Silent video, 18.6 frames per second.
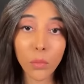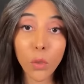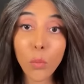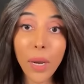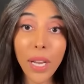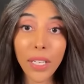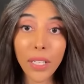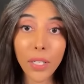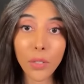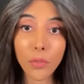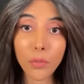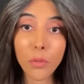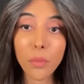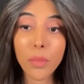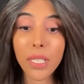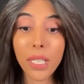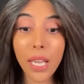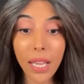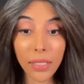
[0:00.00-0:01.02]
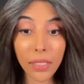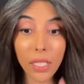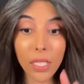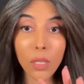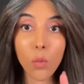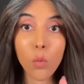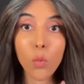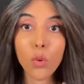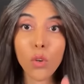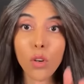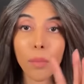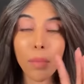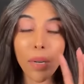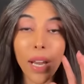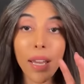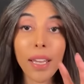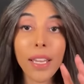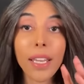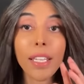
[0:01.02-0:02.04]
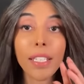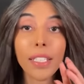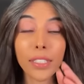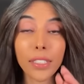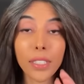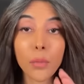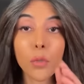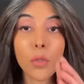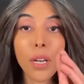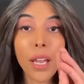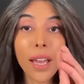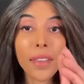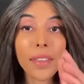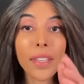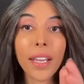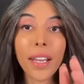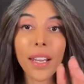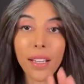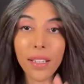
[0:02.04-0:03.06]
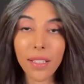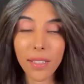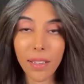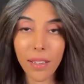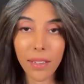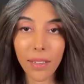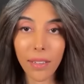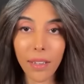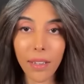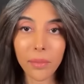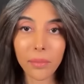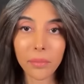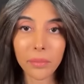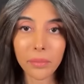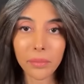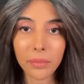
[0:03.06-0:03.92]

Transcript: مو ما يعرفون بس هذا تصورهم ها يعتبرون هذه علاقة صحيحة